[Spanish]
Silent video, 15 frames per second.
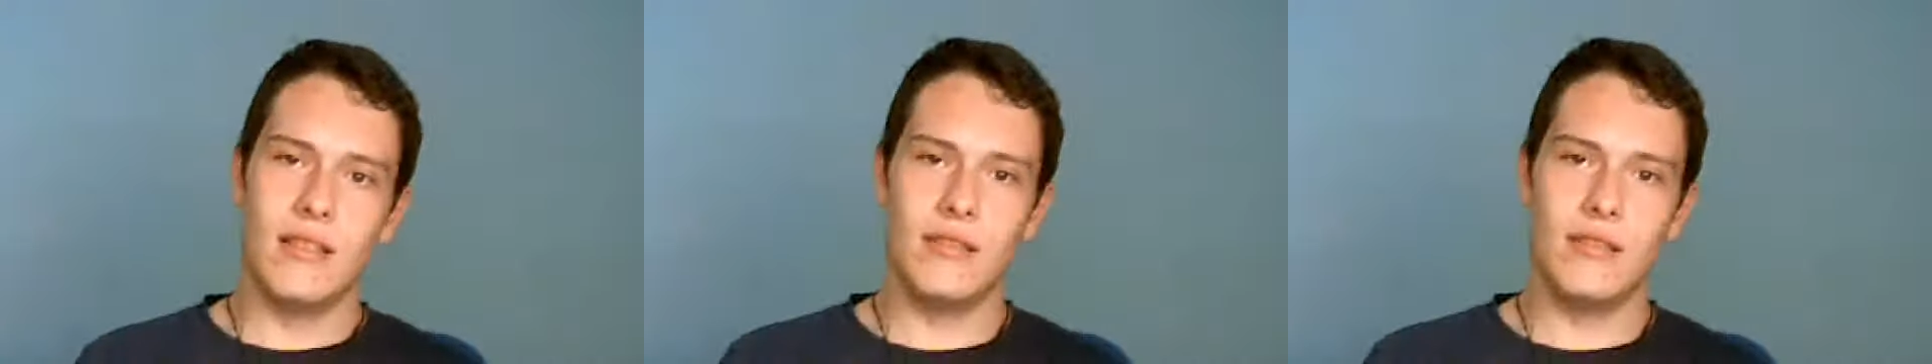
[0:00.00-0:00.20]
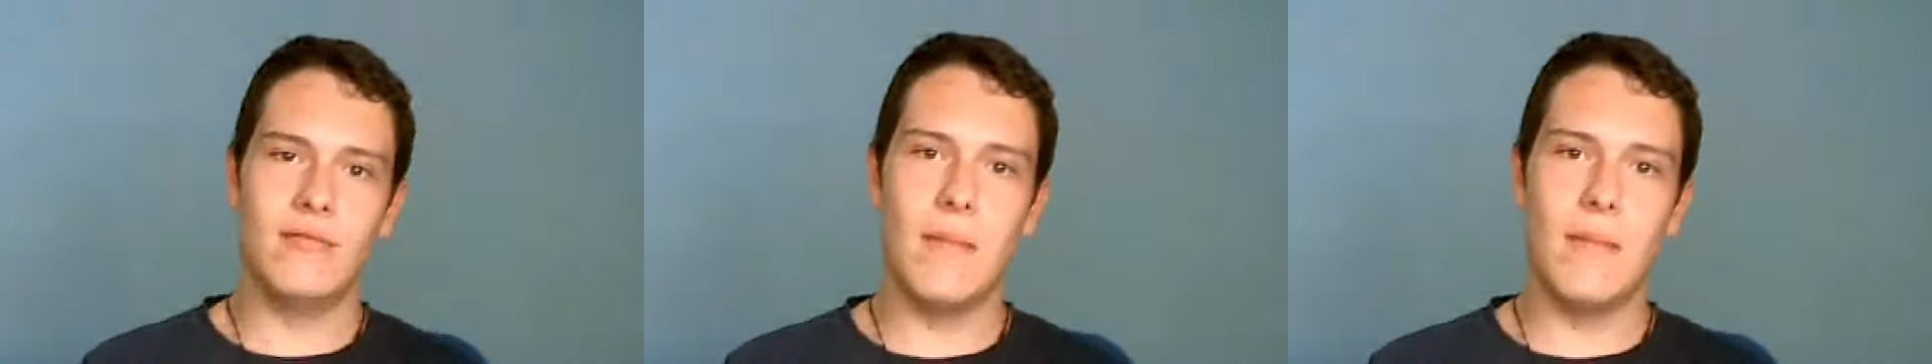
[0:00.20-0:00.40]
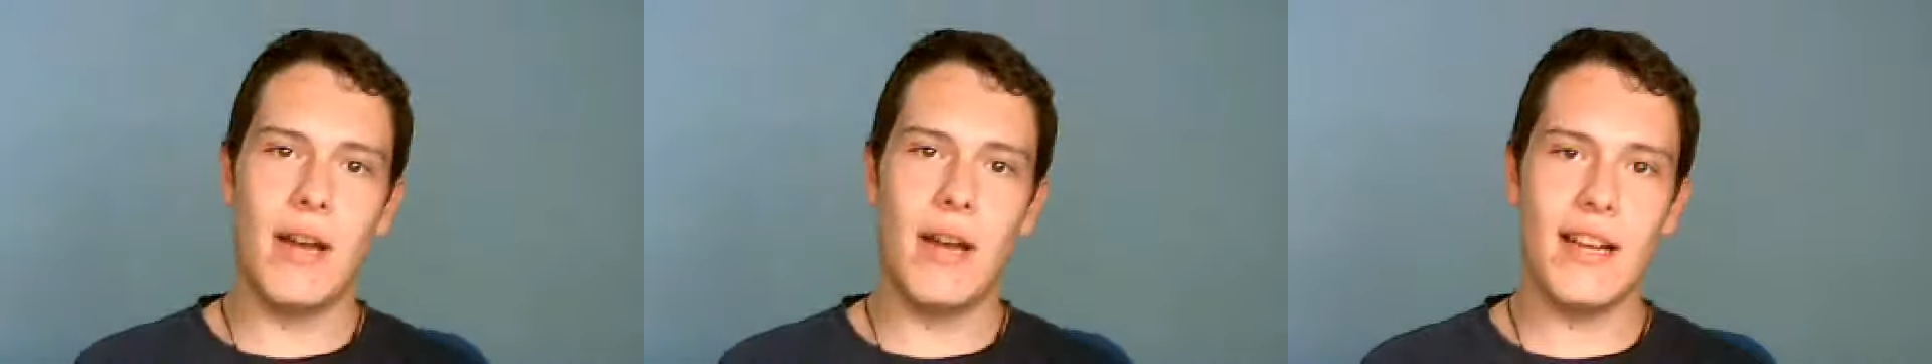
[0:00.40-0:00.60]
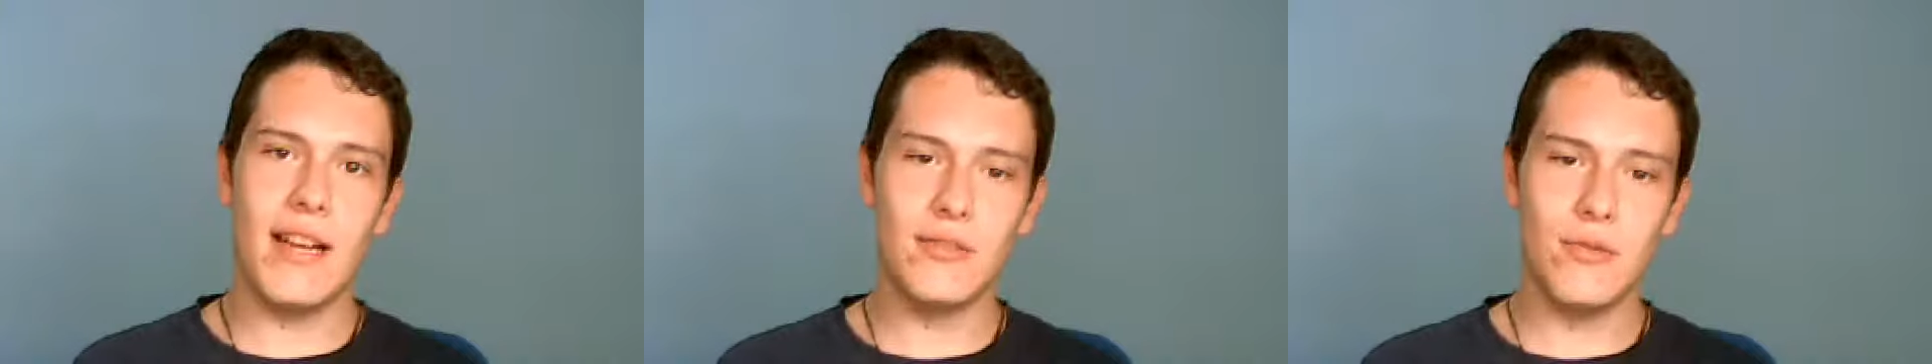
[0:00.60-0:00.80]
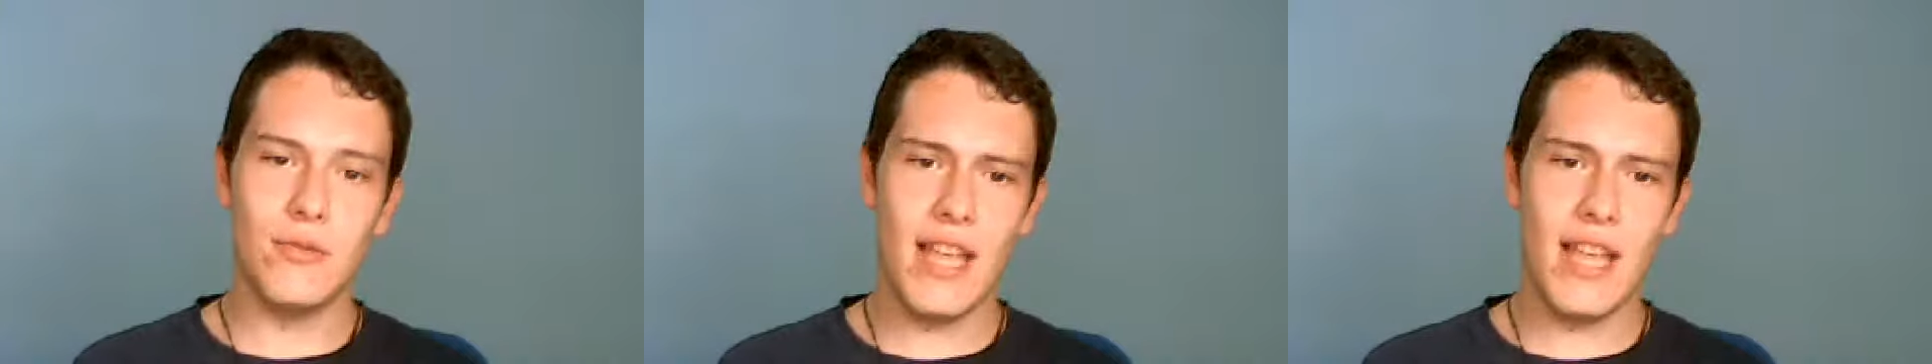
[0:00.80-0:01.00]
sin parar de
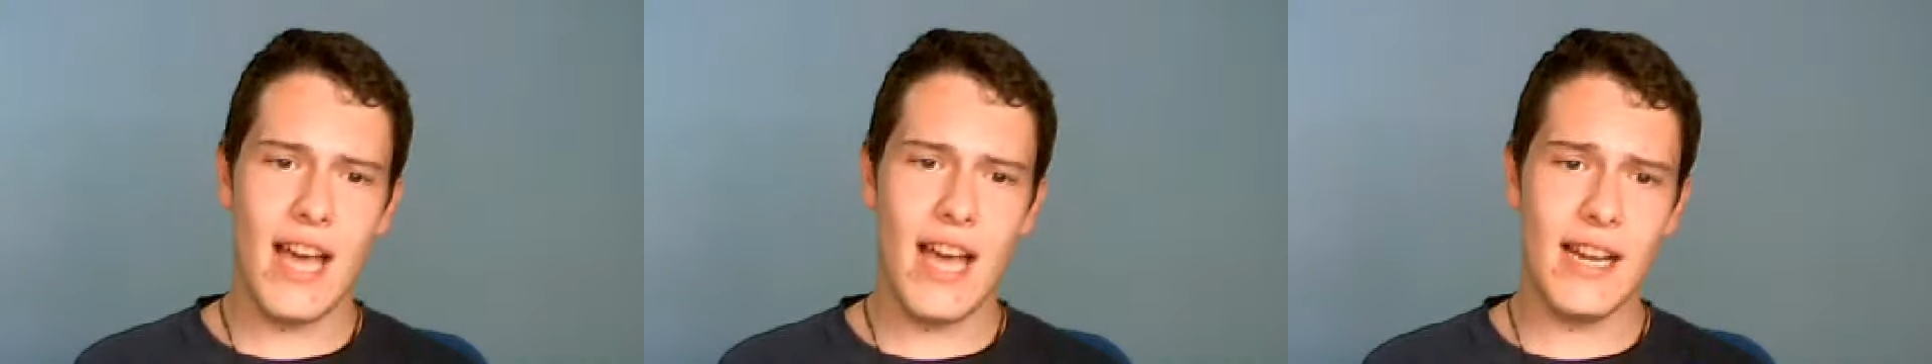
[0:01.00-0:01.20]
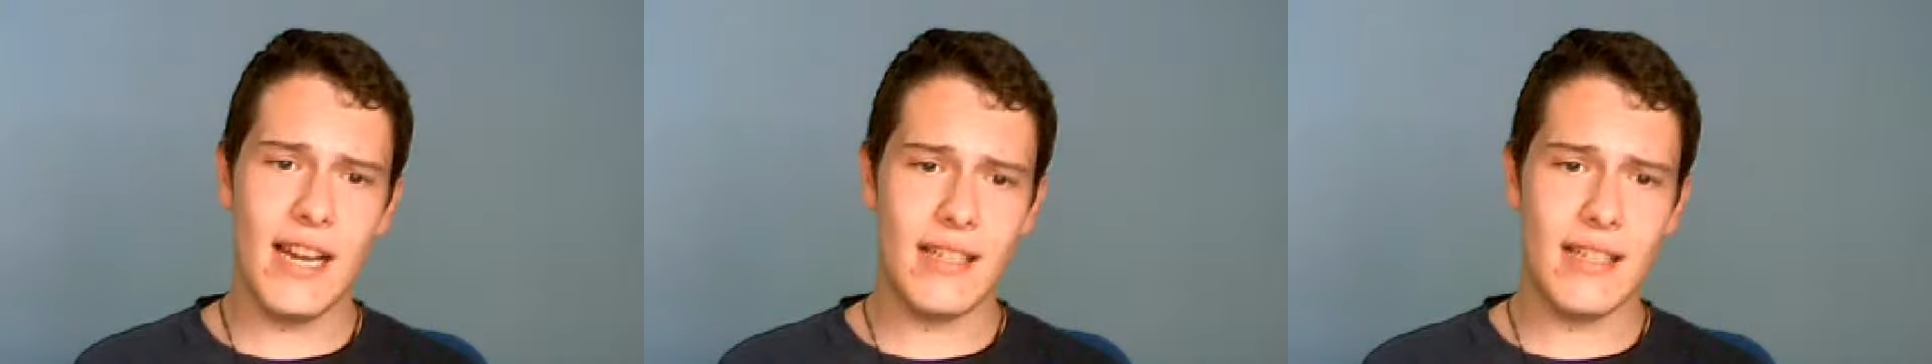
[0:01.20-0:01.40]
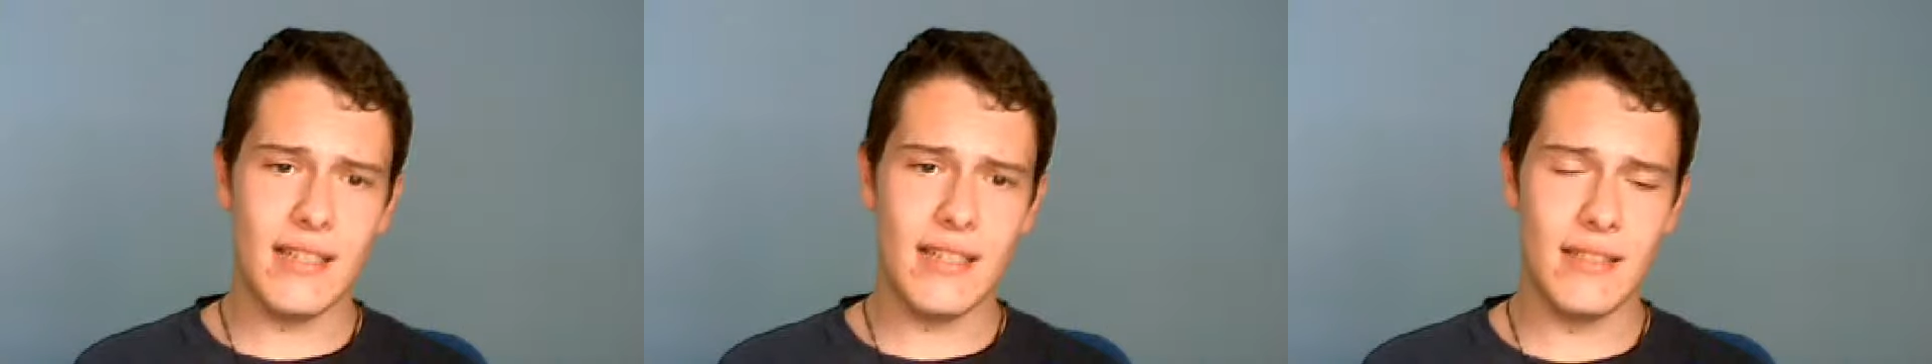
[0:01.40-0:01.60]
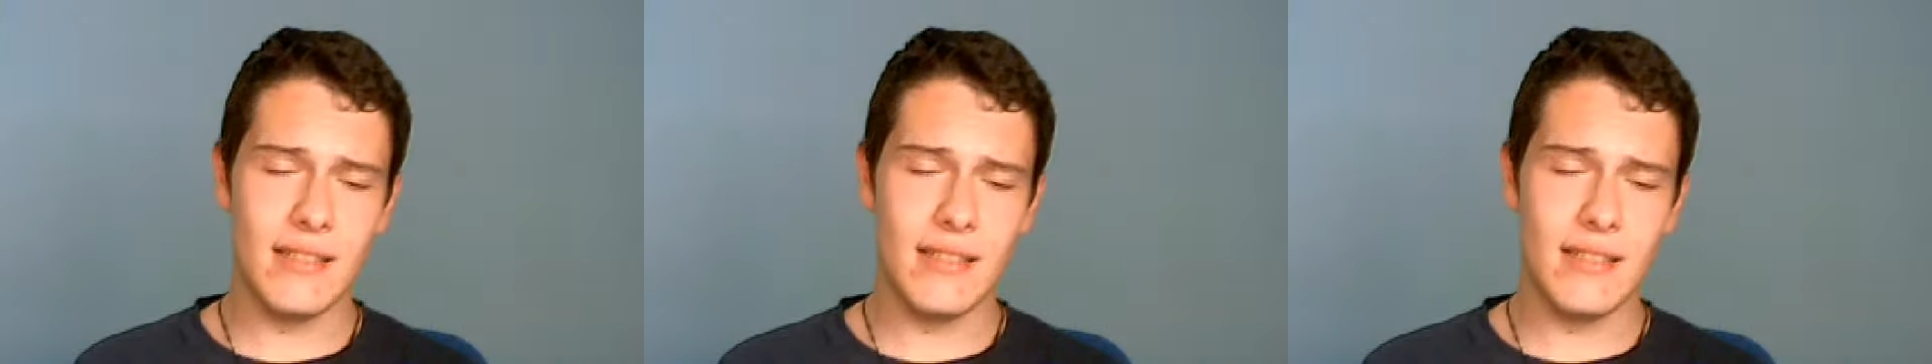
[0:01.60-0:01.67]
estudiar,